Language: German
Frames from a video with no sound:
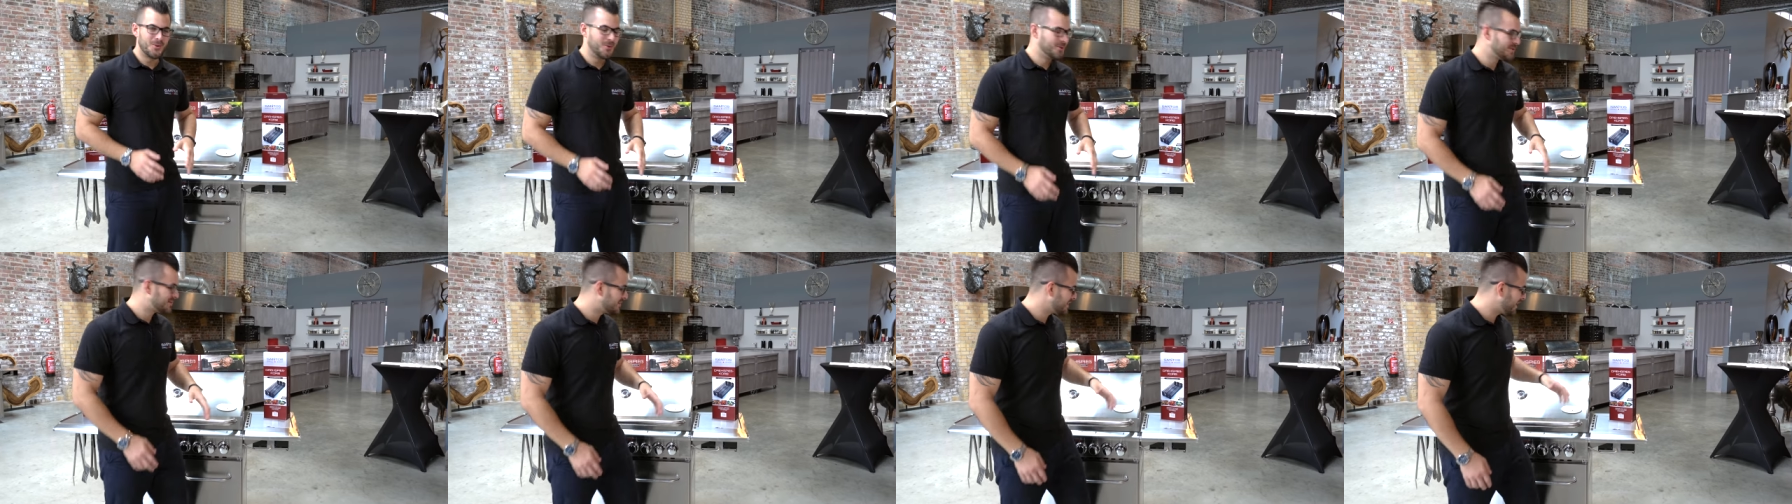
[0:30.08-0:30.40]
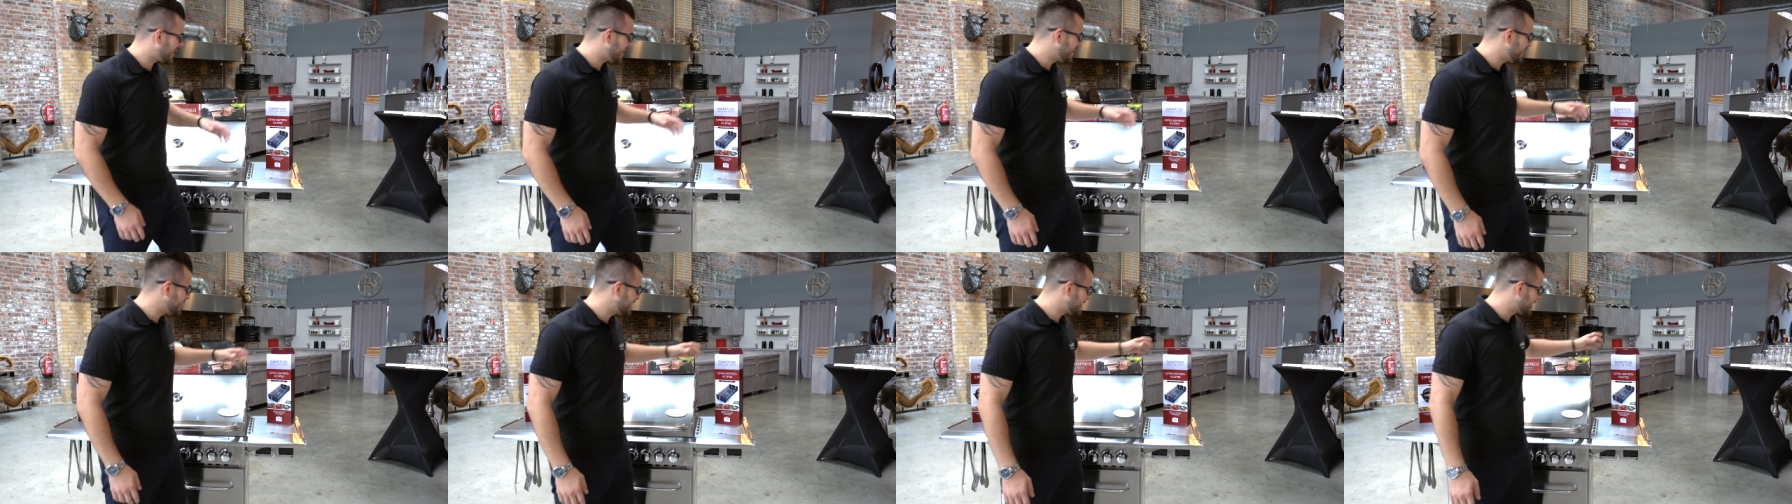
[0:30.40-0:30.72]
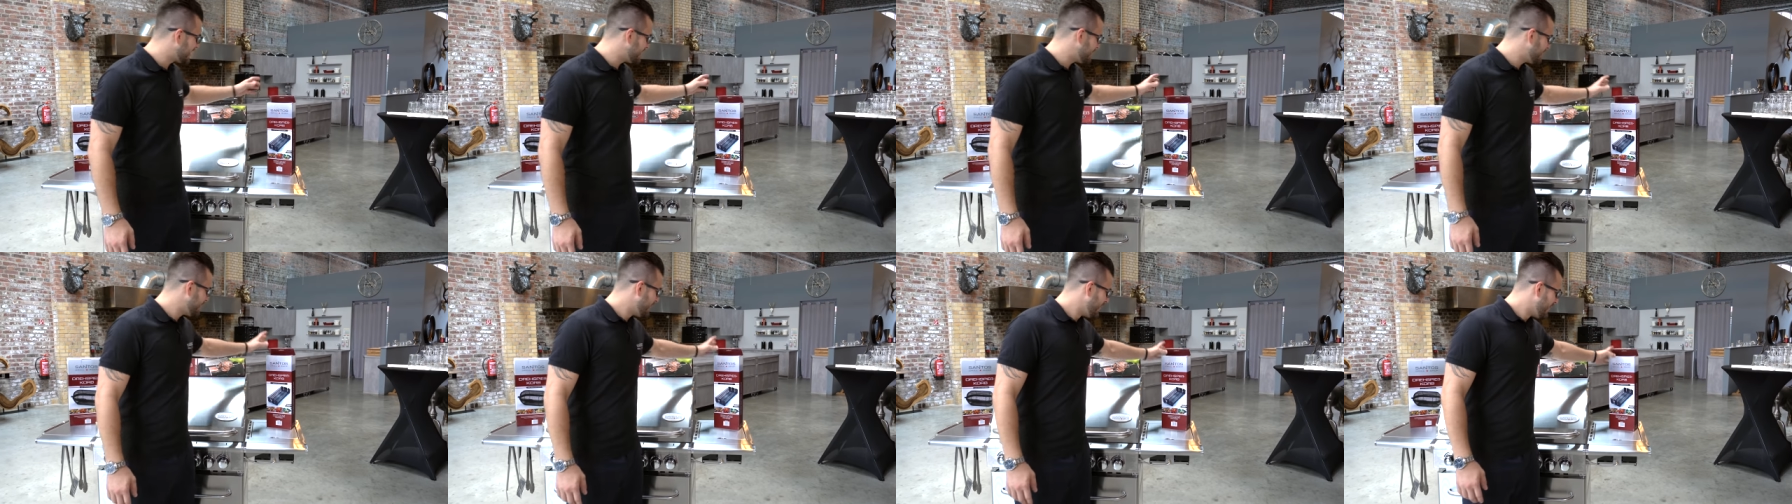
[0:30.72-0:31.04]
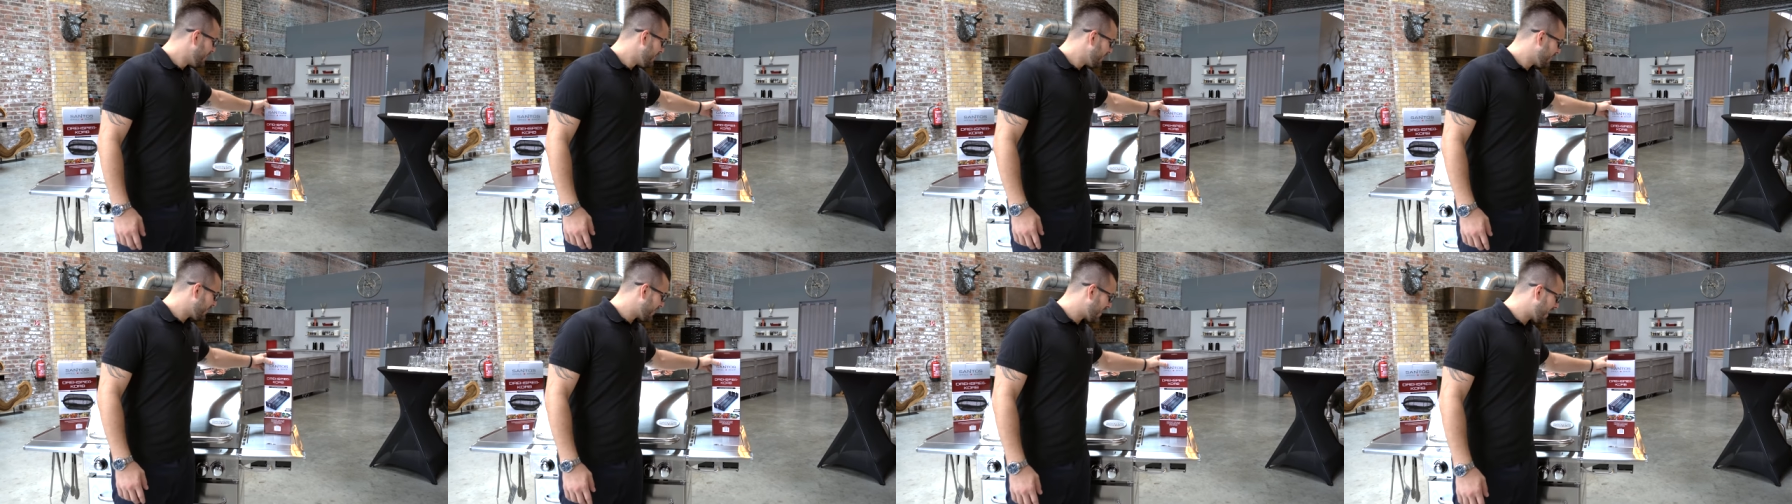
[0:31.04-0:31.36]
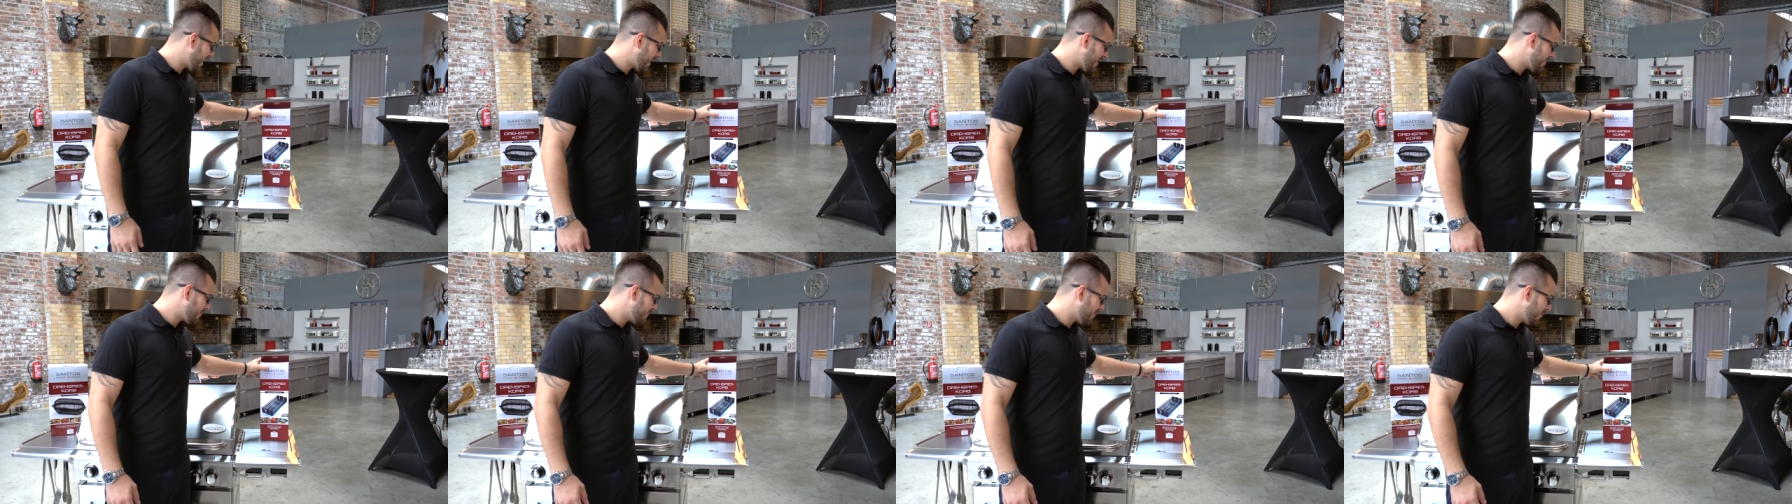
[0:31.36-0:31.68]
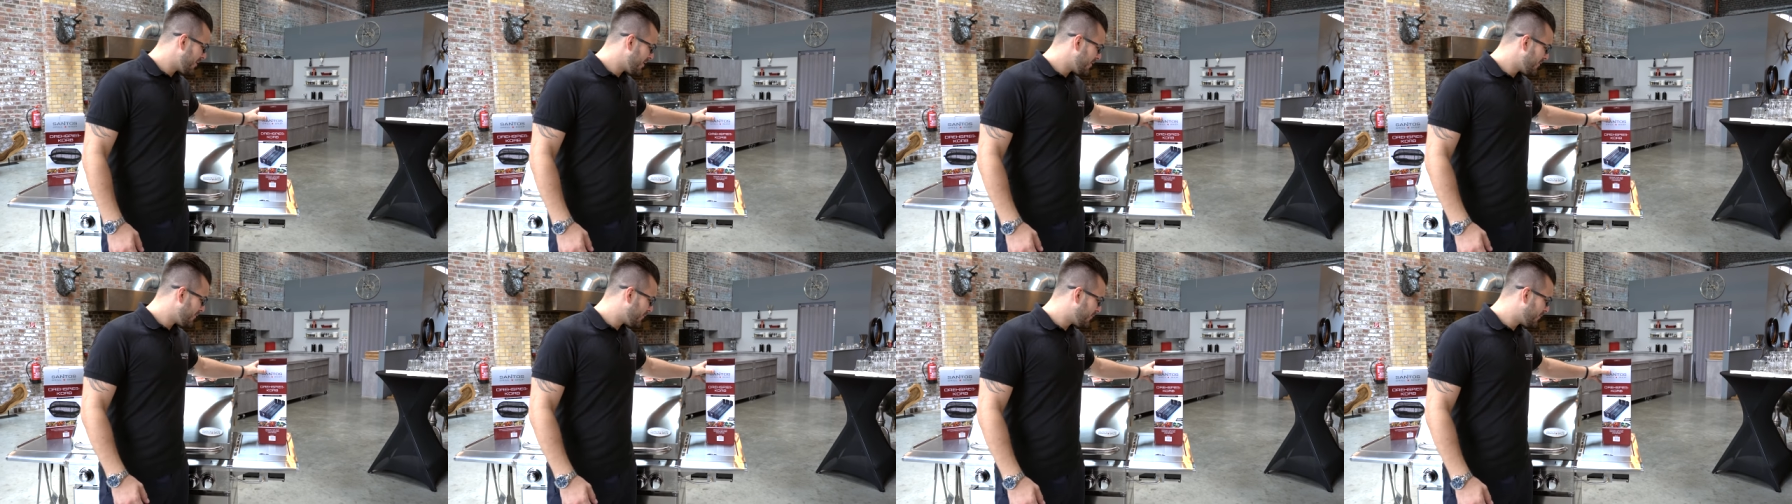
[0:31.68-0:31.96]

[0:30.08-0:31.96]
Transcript: Unter anderem, wir haben